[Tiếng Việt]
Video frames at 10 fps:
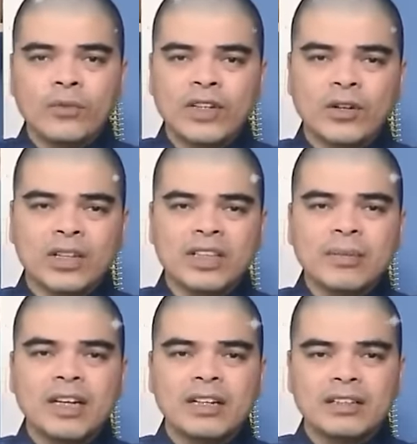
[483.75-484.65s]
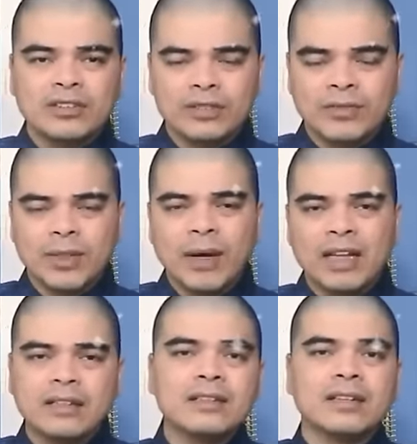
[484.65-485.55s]
con vật đó tiếp cận với
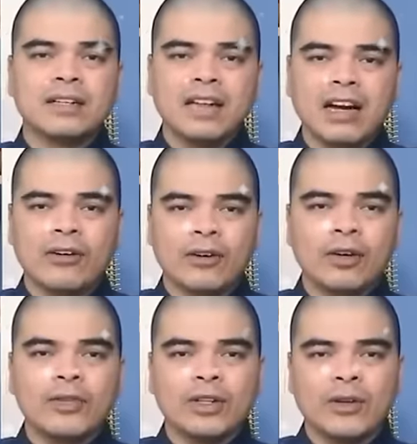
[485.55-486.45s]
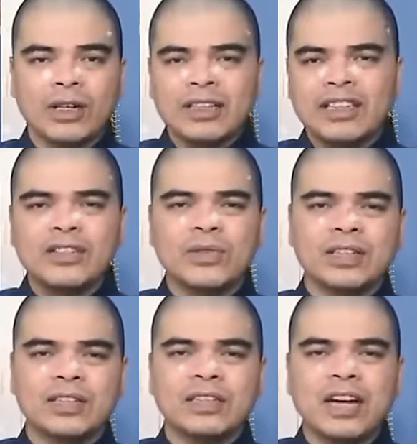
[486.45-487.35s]
bạn từ hướng nào con vật đó đi di
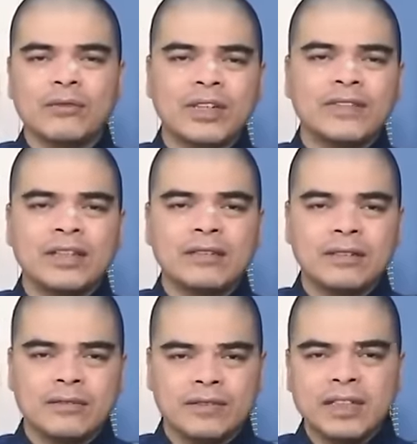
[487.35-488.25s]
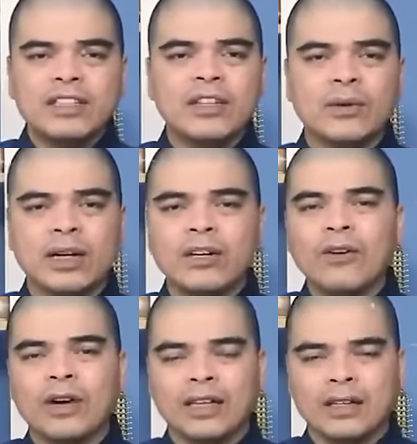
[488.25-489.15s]
chuyển như thế nào vân vân rất nhiều các
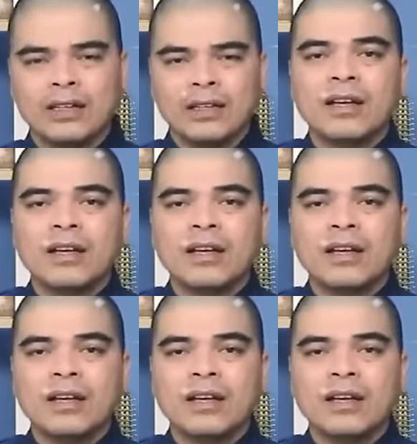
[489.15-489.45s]
câu hỏi